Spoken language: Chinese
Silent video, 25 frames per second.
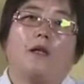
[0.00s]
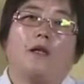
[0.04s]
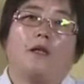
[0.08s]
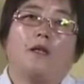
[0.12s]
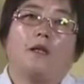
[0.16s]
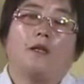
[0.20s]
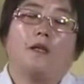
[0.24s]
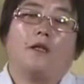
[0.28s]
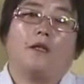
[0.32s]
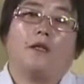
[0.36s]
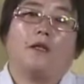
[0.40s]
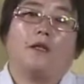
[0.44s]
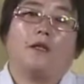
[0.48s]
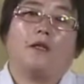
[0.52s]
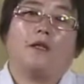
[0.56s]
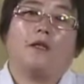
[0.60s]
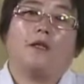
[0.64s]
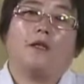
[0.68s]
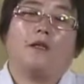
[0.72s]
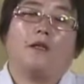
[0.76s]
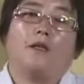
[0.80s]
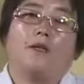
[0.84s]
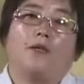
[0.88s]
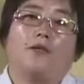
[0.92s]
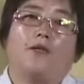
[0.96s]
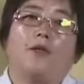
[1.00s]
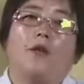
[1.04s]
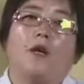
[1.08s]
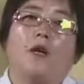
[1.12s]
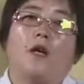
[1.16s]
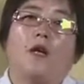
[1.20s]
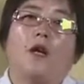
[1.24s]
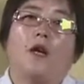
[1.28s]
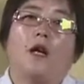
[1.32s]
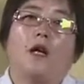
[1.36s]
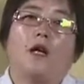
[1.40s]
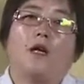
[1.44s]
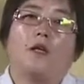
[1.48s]
那个舒
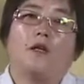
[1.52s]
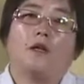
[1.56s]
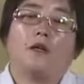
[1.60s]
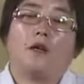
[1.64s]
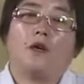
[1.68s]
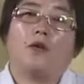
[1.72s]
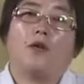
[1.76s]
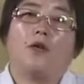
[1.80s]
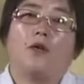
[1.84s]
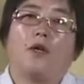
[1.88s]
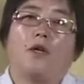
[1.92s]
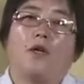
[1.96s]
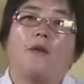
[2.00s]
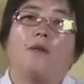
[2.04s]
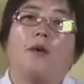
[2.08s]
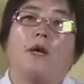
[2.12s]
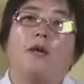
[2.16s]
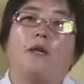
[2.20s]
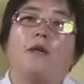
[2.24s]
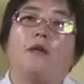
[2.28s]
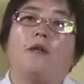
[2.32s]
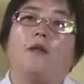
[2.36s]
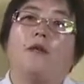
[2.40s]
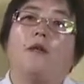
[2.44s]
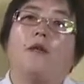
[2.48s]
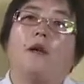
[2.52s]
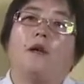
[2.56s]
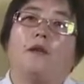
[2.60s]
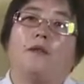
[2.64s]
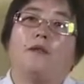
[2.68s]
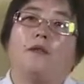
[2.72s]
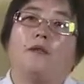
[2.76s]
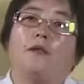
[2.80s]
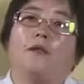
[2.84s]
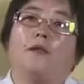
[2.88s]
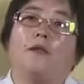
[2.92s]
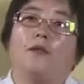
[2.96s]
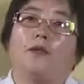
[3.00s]
张压超过一百一了，
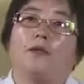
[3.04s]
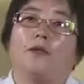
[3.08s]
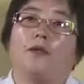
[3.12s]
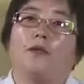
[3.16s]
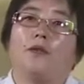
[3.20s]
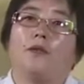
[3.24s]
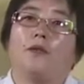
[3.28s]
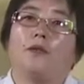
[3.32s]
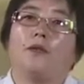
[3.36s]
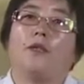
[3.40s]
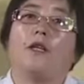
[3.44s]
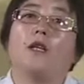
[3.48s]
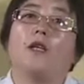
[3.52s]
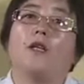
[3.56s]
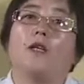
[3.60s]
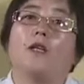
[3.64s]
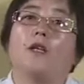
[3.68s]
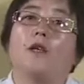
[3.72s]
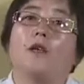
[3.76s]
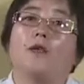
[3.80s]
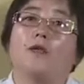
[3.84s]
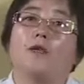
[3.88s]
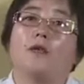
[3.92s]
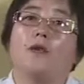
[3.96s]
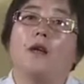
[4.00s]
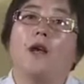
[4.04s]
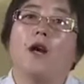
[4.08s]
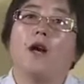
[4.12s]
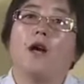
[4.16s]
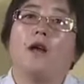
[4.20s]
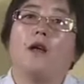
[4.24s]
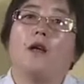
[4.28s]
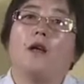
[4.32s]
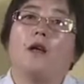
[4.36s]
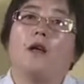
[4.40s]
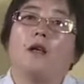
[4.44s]
这个就是三级高血压。